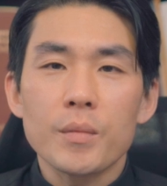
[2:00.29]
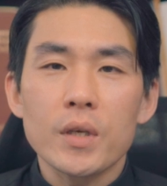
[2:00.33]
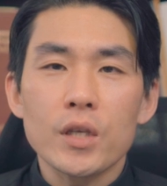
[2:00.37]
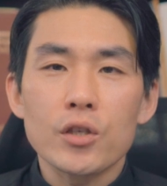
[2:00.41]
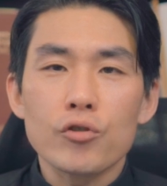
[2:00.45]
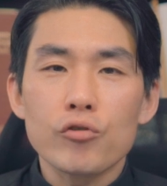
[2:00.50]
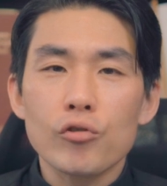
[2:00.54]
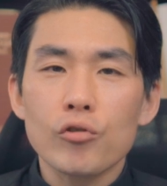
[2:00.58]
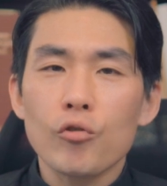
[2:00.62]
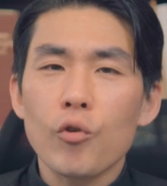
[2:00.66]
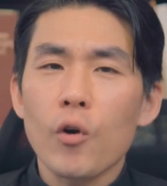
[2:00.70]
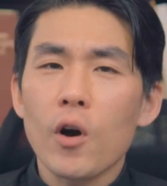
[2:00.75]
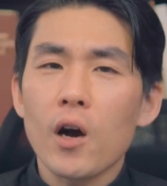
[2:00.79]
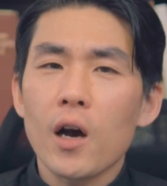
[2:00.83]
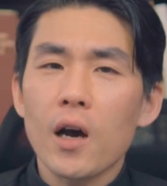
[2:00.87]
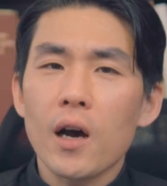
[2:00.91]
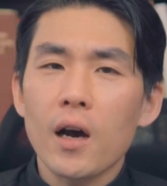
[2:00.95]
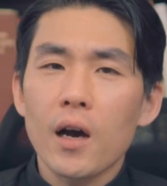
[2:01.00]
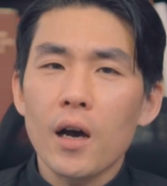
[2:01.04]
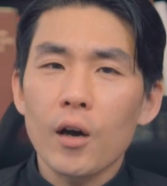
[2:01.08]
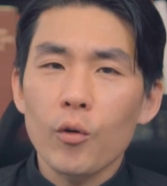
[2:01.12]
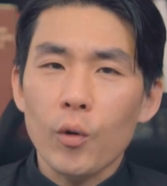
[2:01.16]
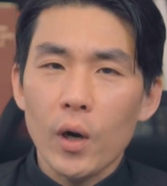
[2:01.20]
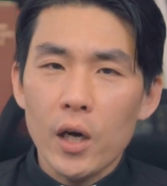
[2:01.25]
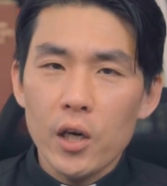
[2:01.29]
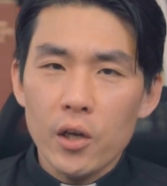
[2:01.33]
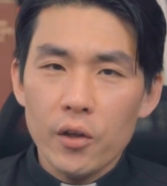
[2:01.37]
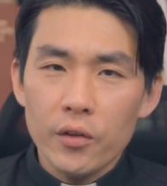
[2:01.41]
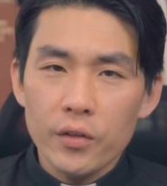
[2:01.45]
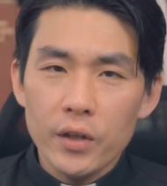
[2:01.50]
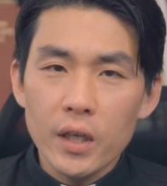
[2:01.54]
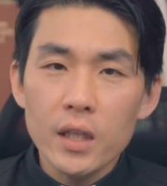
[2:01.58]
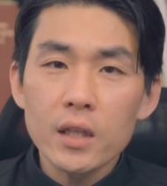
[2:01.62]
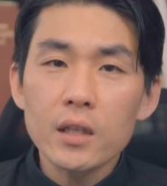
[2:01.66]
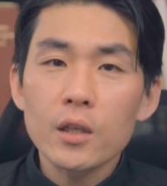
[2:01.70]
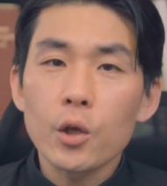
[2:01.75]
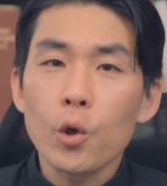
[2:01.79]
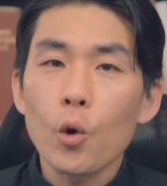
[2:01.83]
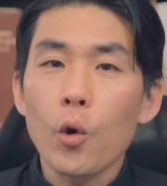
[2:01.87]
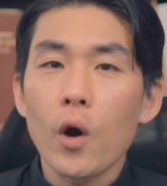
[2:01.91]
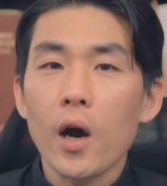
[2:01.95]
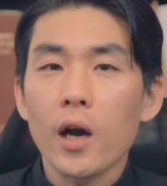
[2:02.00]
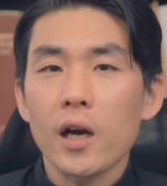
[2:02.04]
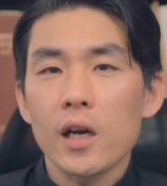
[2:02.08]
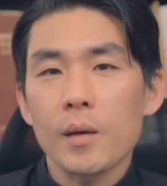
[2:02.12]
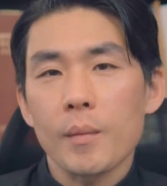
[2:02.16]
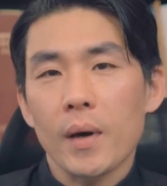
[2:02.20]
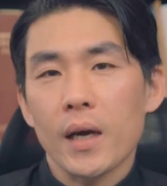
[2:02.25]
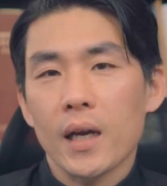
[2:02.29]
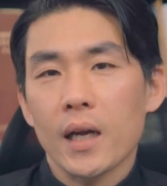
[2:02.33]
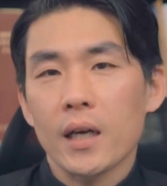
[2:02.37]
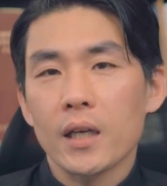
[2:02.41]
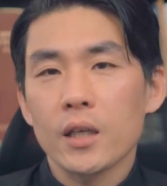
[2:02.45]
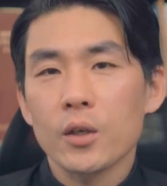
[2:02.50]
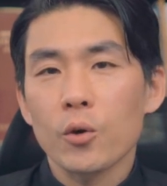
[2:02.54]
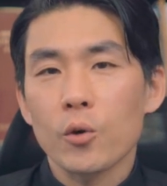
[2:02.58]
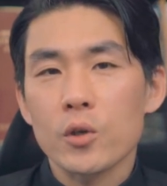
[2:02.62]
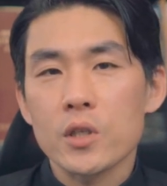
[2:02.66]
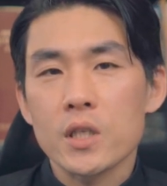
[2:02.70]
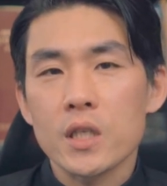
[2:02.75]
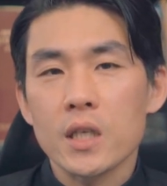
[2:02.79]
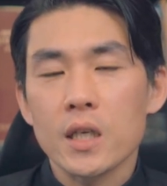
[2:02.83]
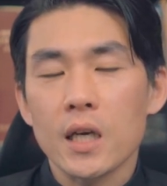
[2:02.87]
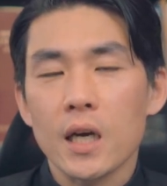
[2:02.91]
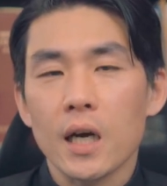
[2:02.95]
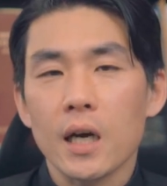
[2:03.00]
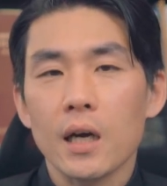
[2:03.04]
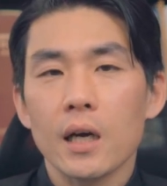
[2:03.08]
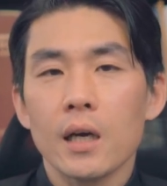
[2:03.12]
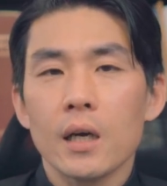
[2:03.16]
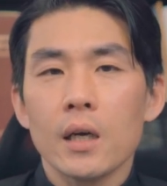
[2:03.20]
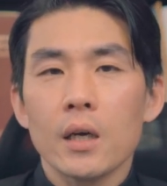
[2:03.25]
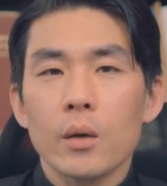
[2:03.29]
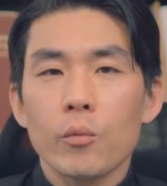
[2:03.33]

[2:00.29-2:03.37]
미술과 관련된 교황을 말하는 것인가,